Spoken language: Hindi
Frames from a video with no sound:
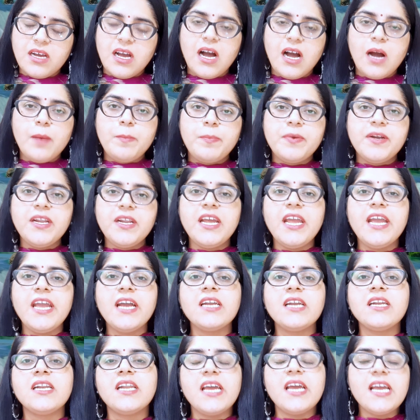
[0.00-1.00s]
अपने एक
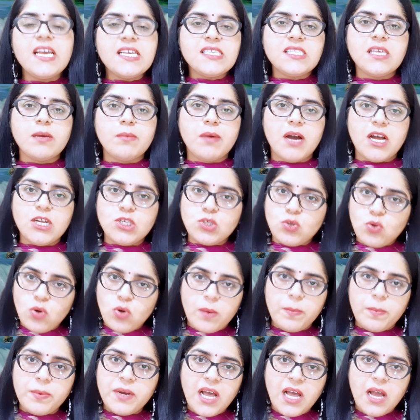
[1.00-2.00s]
नए समाज को
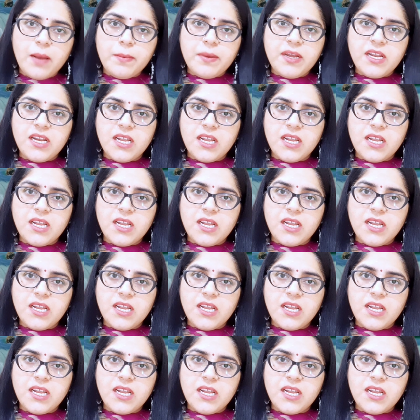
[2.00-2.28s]
अपना भी